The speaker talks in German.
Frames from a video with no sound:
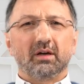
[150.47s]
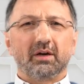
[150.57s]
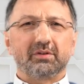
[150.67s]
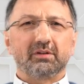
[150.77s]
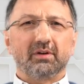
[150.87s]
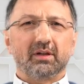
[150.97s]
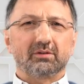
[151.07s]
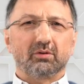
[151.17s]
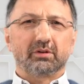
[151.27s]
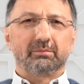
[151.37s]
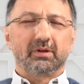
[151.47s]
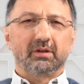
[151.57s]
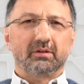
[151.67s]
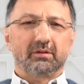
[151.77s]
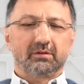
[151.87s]
Auf jeden Fall sollte
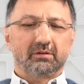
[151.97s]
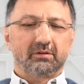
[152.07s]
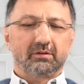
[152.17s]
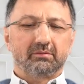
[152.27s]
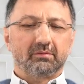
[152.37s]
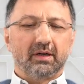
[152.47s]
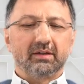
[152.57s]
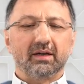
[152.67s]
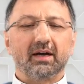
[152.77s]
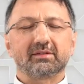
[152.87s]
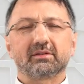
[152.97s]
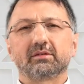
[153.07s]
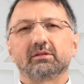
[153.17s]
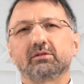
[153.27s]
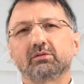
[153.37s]
man äh, einen
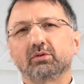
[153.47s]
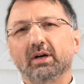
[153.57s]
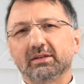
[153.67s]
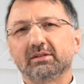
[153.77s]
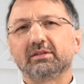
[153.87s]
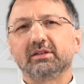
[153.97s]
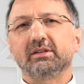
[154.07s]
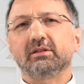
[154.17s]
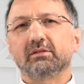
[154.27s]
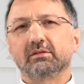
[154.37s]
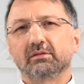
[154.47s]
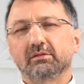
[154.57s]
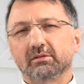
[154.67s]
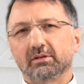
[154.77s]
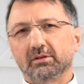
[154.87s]
Arzt zu Rate ziehen
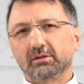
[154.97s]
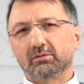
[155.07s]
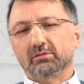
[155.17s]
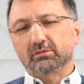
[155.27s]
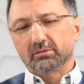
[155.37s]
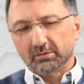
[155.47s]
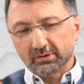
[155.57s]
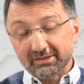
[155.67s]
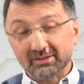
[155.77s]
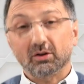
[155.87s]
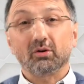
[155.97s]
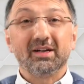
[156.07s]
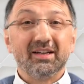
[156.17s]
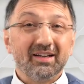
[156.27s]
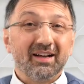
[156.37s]
äh, und der sich auch,
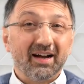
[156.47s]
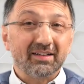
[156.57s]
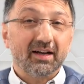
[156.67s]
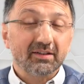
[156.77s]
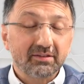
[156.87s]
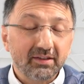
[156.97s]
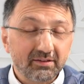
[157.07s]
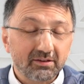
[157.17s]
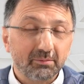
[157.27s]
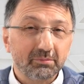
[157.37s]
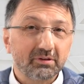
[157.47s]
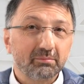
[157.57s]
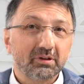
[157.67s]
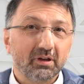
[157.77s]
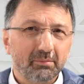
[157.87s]
ein Arzt, der sich ein
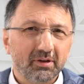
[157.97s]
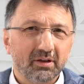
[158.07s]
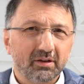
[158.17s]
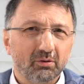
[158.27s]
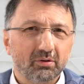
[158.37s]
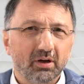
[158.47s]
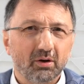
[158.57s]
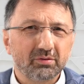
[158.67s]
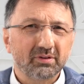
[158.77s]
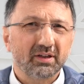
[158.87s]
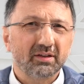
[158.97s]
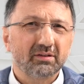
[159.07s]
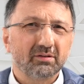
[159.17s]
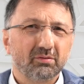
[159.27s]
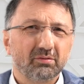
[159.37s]
bisschen mit Ramadan auch
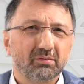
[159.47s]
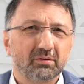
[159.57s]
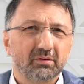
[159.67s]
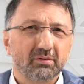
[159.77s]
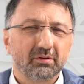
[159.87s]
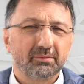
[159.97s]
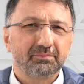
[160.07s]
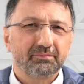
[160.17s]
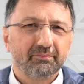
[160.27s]
auskennt und äh,